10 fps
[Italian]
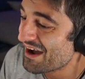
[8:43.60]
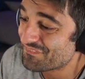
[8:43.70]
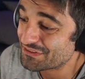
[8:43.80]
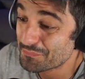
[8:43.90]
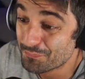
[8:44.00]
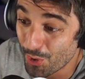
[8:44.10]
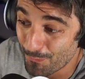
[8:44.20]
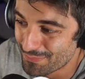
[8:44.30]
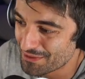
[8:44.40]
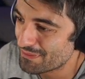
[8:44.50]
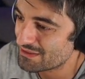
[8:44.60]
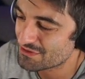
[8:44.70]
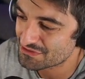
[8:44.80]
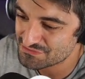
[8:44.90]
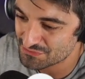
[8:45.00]
fatto Bomberman, io
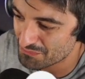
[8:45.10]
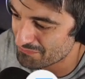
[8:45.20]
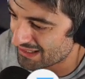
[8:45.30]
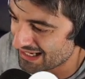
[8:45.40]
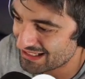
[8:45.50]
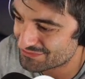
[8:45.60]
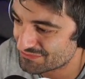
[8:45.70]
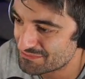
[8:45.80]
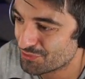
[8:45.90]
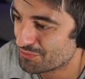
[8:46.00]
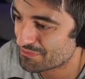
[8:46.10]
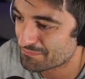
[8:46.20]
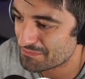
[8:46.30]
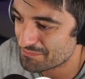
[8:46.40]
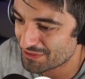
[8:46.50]
che sono un malato di
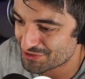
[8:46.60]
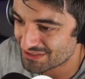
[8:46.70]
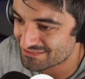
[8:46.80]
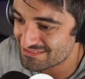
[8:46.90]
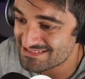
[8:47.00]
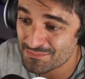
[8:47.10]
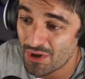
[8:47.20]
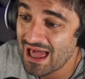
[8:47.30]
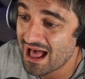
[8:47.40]
Bomberman, mi piace tantissimo.